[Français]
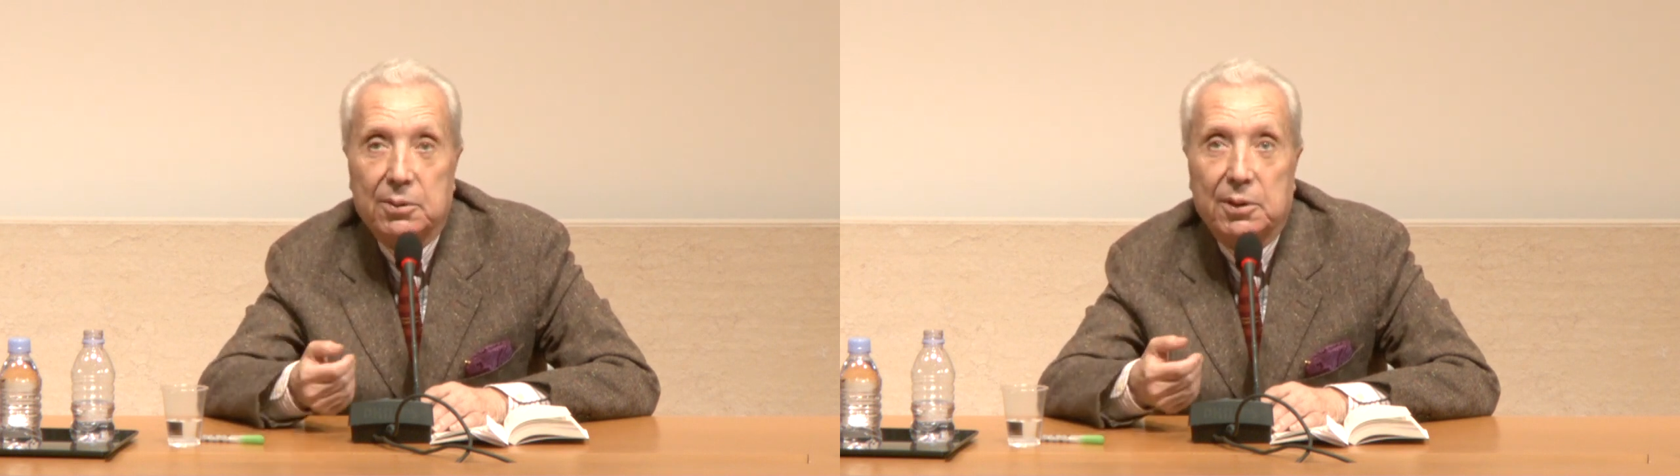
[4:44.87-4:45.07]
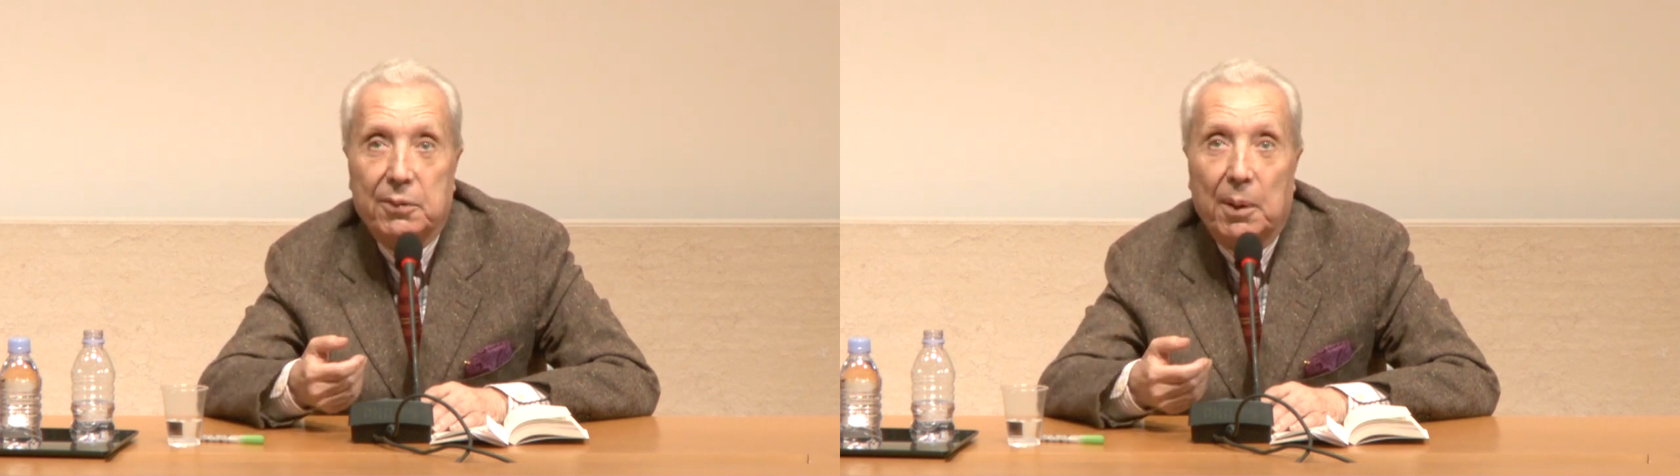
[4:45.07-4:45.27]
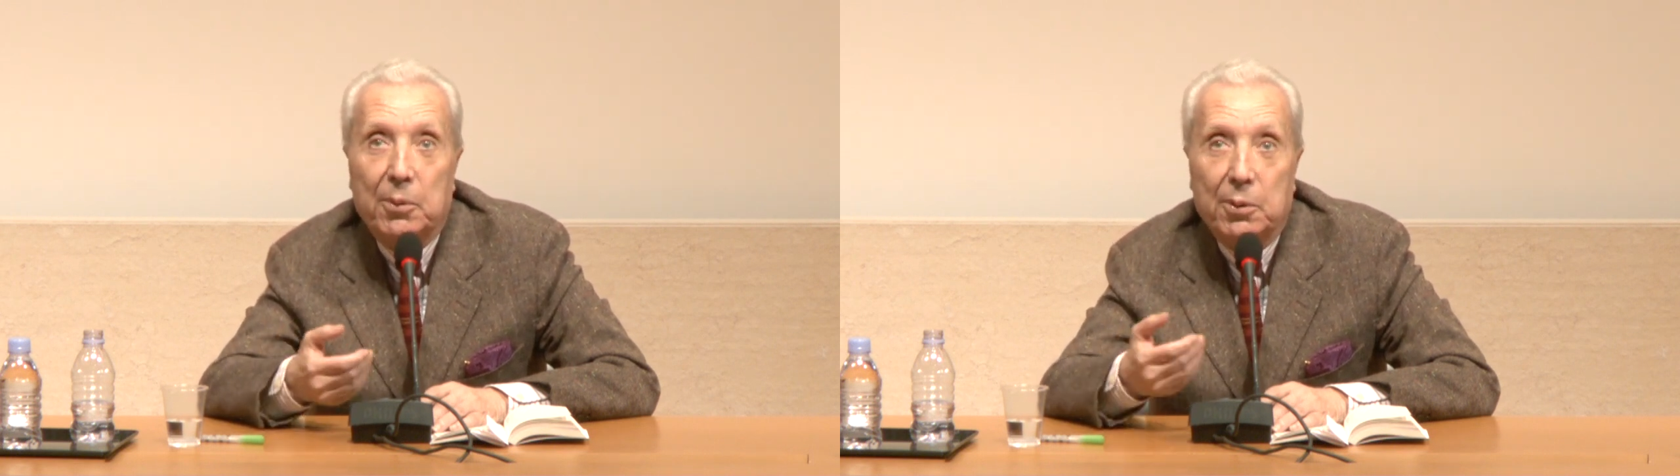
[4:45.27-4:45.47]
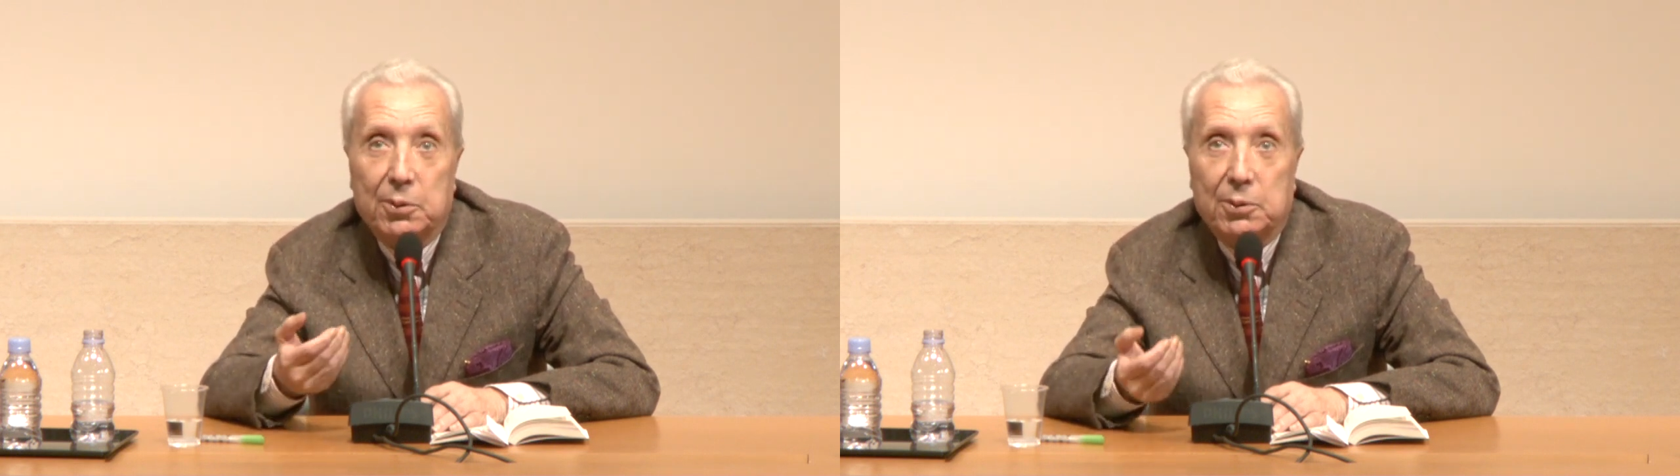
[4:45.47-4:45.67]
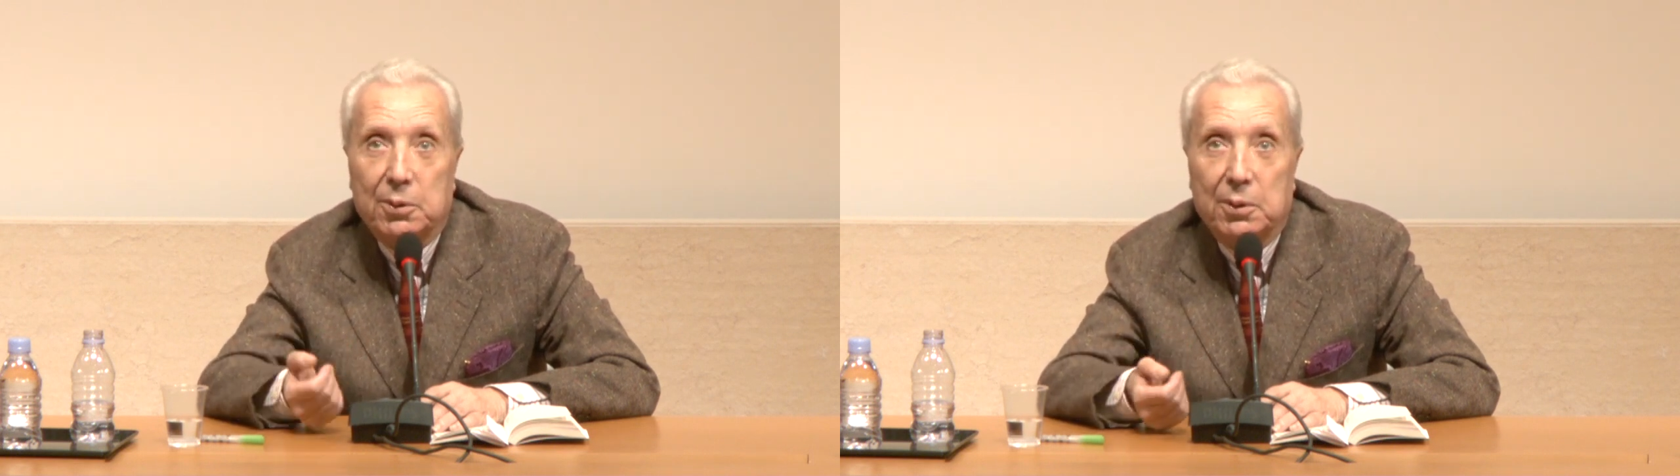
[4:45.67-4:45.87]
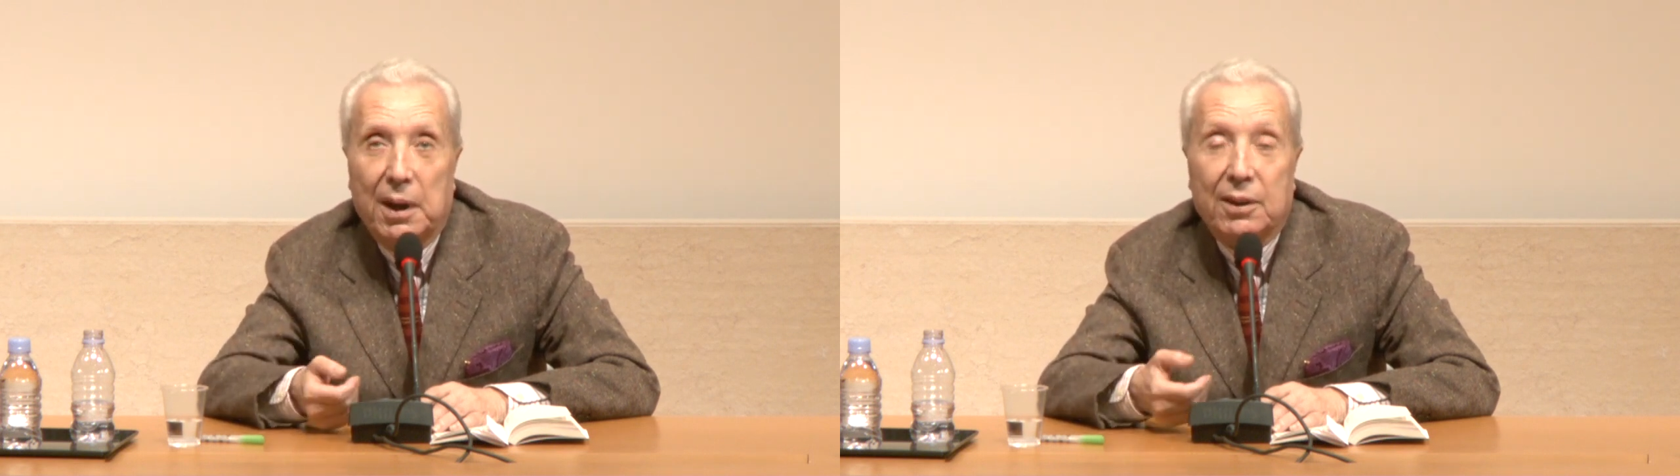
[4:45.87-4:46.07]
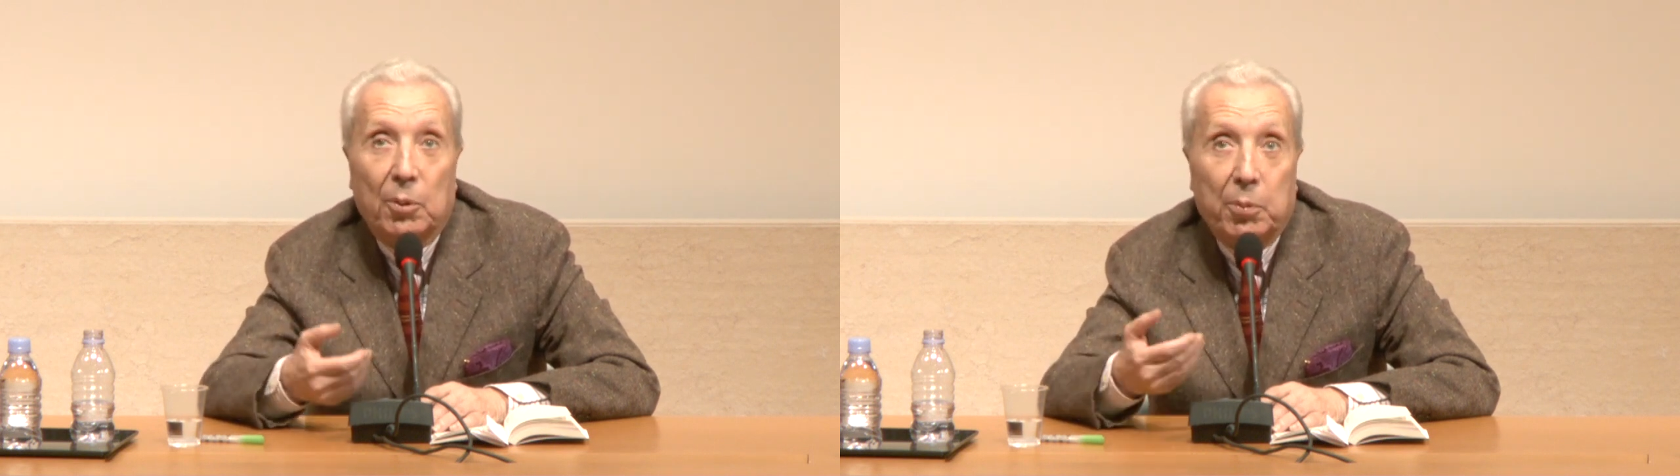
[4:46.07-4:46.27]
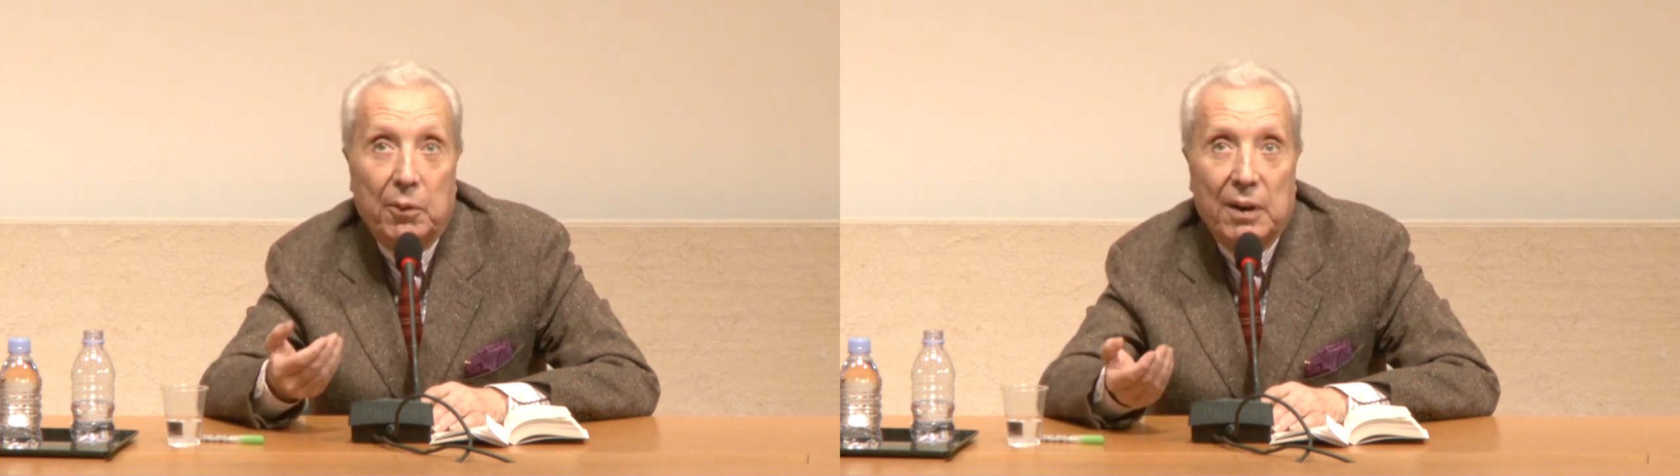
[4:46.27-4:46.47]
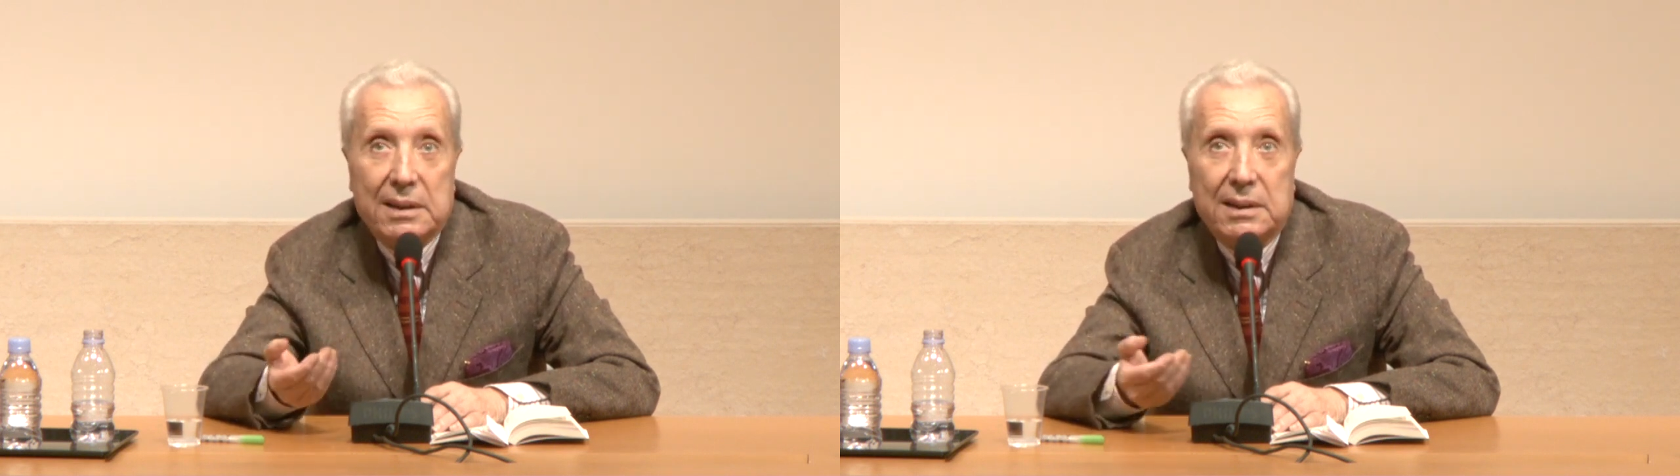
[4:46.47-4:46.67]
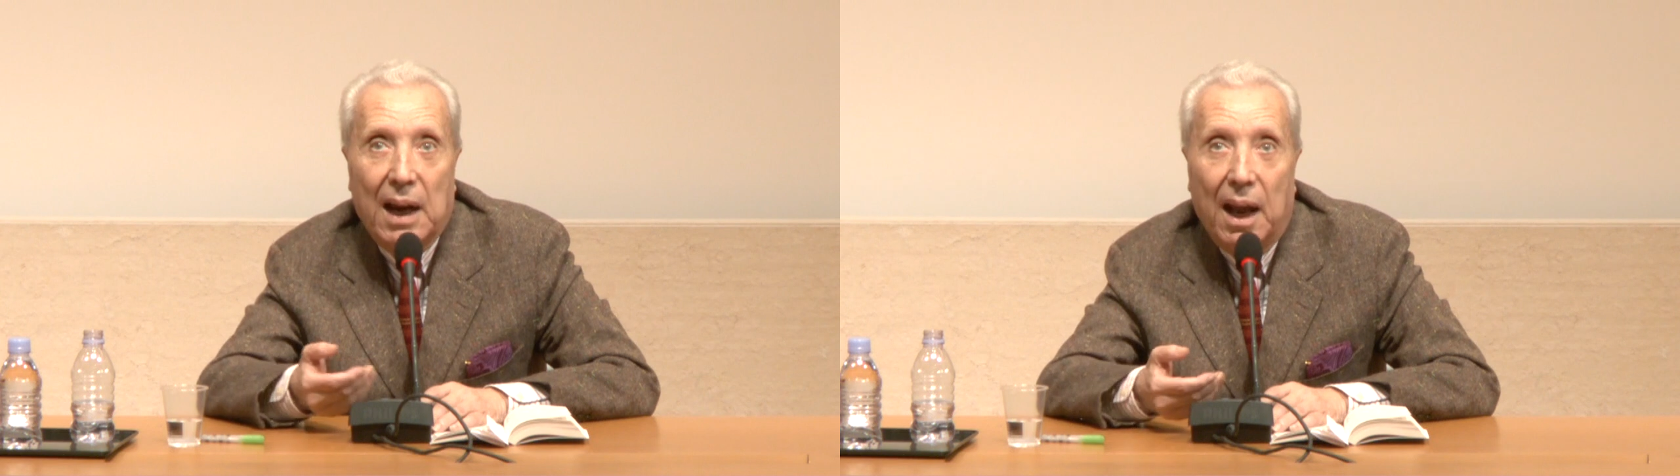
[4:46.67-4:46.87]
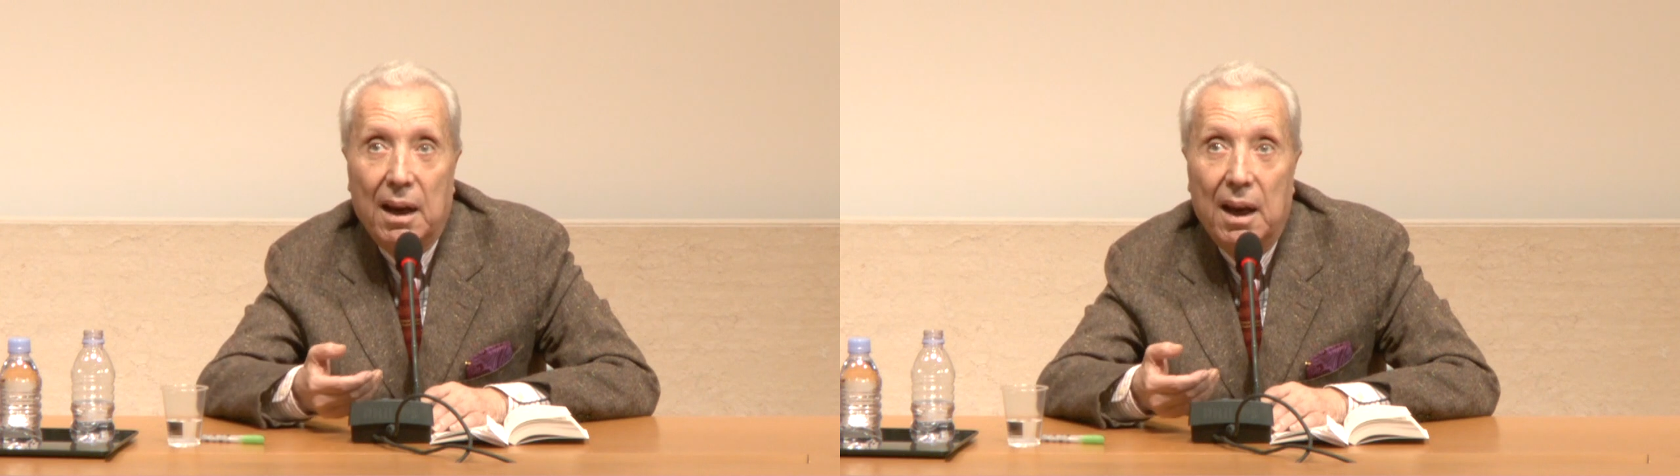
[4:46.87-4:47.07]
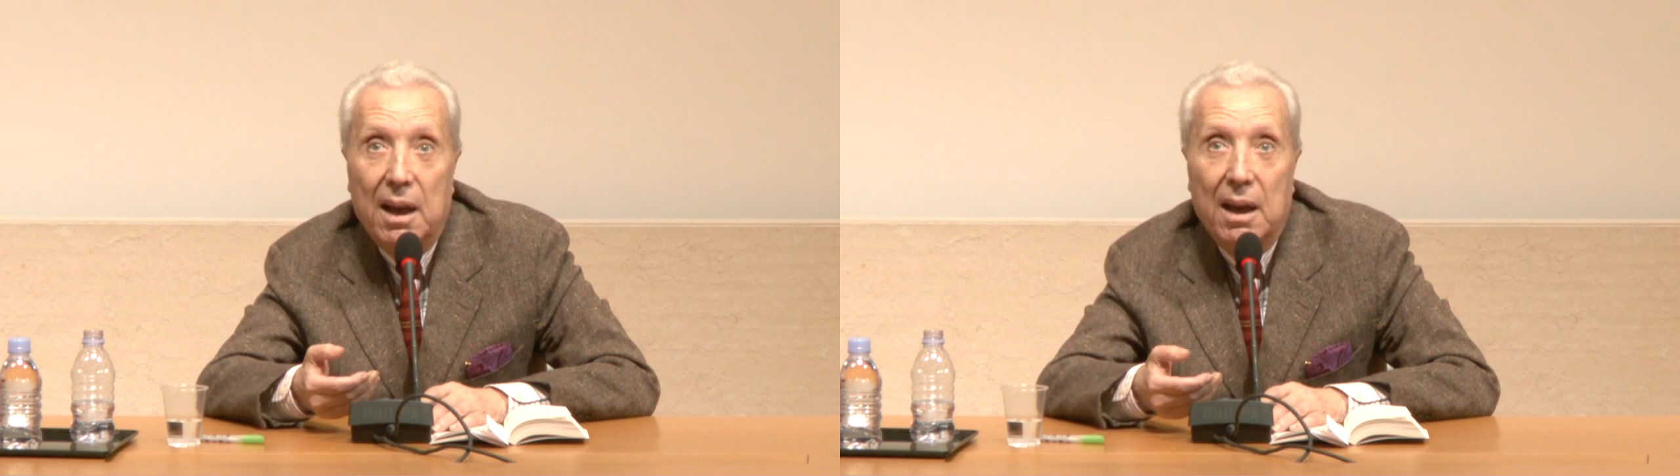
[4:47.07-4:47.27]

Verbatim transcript: ces fameuses lettres provinciales,